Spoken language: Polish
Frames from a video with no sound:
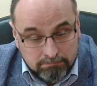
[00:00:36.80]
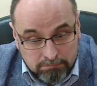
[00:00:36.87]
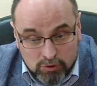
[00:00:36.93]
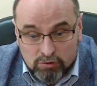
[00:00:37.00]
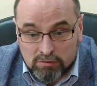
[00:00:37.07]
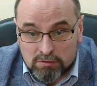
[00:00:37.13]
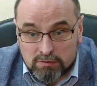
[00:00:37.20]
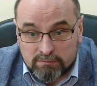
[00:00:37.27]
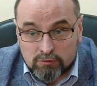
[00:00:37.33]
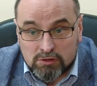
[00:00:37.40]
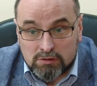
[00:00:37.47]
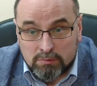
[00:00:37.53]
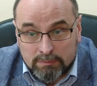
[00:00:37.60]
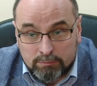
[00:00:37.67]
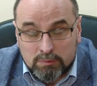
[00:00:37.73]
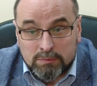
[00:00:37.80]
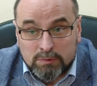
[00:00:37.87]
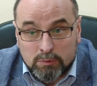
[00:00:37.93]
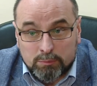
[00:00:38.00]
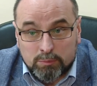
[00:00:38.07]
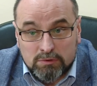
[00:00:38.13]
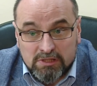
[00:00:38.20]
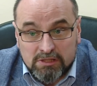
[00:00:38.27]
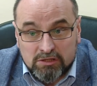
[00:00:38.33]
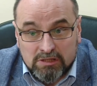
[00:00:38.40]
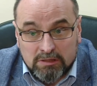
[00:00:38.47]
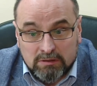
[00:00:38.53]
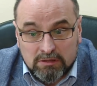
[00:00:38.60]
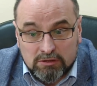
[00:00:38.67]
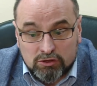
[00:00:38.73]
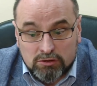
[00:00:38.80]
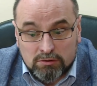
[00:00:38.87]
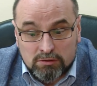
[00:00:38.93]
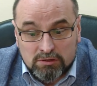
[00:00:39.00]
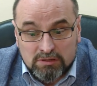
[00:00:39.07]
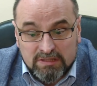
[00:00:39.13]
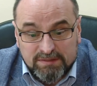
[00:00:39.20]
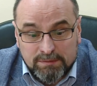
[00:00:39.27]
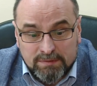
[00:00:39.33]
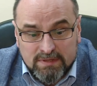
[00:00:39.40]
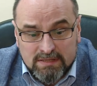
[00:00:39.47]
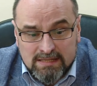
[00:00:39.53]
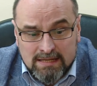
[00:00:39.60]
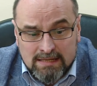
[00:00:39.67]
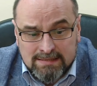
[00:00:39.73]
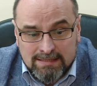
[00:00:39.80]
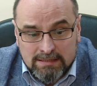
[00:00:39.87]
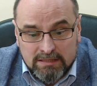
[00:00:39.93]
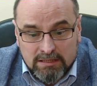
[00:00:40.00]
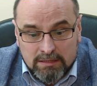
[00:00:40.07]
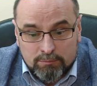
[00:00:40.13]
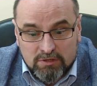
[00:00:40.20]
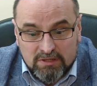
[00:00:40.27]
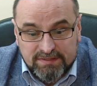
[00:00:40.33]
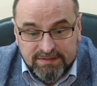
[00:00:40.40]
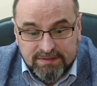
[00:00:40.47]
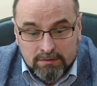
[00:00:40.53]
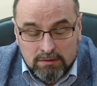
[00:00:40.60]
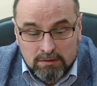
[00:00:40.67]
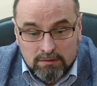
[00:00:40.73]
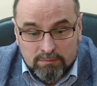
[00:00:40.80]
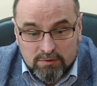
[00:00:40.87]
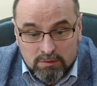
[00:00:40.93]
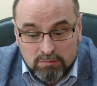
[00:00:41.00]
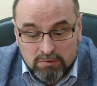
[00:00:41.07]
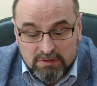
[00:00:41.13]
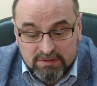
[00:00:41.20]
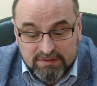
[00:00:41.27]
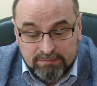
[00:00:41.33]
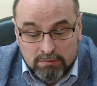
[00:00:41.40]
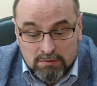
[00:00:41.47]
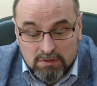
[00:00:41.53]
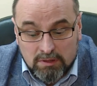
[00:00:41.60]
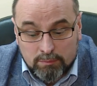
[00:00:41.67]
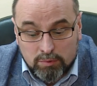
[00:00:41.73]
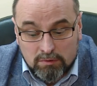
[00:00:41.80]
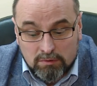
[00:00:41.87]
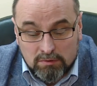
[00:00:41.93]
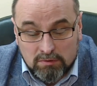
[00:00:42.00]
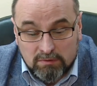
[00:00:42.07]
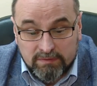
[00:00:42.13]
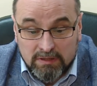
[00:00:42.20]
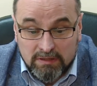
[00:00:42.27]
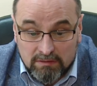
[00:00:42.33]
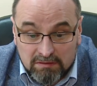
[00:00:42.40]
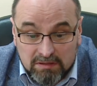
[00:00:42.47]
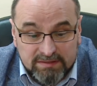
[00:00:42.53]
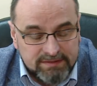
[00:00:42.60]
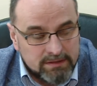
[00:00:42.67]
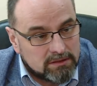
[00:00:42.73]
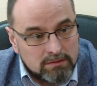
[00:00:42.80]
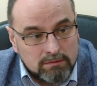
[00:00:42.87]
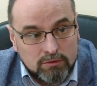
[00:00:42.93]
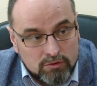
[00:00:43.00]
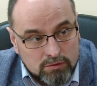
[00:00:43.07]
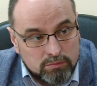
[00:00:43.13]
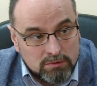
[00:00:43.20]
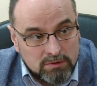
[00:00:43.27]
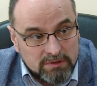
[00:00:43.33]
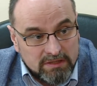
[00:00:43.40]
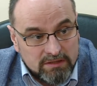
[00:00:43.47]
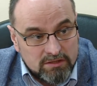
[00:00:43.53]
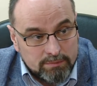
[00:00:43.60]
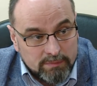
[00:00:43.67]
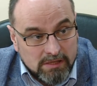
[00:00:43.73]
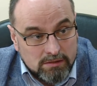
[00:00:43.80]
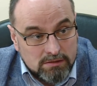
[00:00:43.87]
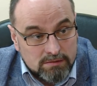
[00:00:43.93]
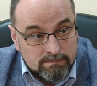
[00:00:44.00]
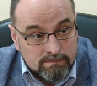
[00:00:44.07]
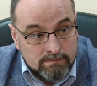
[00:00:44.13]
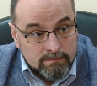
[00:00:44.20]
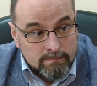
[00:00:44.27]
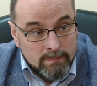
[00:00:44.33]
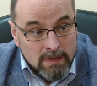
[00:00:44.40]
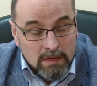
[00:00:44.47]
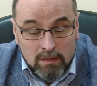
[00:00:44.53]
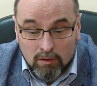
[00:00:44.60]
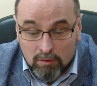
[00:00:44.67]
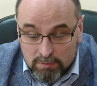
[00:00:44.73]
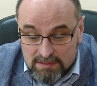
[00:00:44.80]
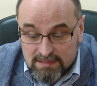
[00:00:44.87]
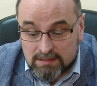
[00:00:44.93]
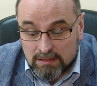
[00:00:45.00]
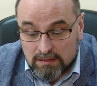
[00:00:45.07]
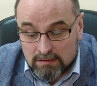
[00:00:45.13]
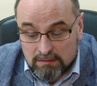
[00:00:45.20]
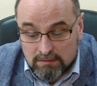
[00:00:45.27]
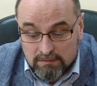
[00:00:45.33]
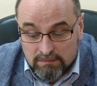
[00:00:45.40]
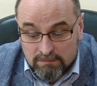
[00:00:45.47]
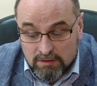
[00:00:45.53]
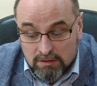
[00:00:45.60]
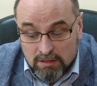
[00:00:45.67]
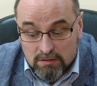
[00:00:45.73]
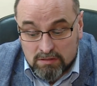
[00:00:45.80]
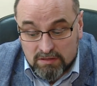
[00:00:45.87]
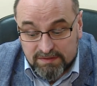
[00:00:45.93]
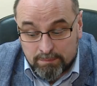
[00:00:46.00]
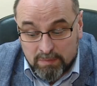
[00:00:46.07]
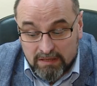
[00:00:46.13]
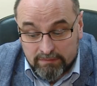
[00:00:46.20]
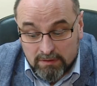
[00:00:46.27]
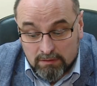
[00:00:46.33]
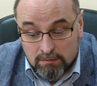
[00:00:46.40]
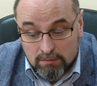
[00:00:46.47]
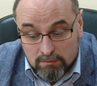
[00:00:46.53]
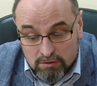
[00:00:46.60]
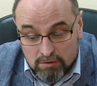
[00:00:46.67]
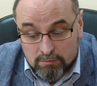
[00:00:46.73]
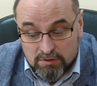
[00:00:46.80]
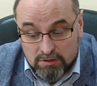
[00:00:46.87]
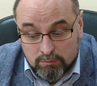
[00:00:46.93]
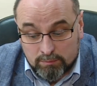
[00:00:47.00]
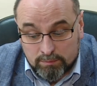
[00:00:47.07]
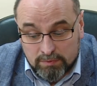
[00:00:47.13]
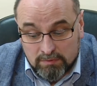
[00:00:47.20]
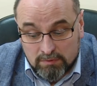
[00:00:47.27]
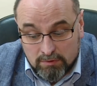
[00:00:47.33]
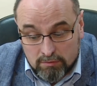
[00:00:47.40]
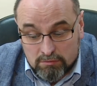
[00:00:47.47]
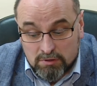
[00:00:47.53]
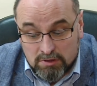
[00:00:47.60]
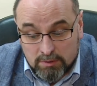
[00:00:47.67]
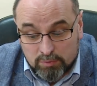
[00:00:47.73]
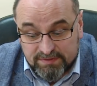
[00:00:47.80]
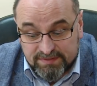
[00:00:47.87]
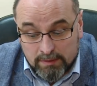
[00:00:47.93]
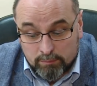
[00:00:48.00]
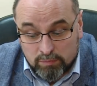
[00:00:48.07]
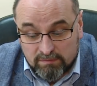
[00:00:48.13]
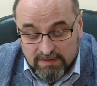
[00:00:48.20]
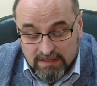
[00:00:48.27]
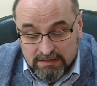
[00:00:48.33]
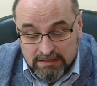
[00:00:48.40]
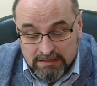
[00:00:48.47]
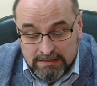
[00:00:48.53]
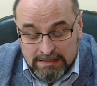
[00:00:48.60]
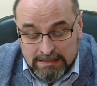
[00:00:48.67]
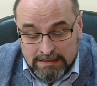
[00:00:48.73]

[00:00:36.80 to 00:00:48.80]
Początkowo żyła pomimo podjęcia czynności resuscytacyjnych przez e, przybyłe niezwłocznie pogotowie. Niestety doszło do jej śmierci. Obecnie y, w niniejszej sprawie toczą się, y, toczy się postępowanie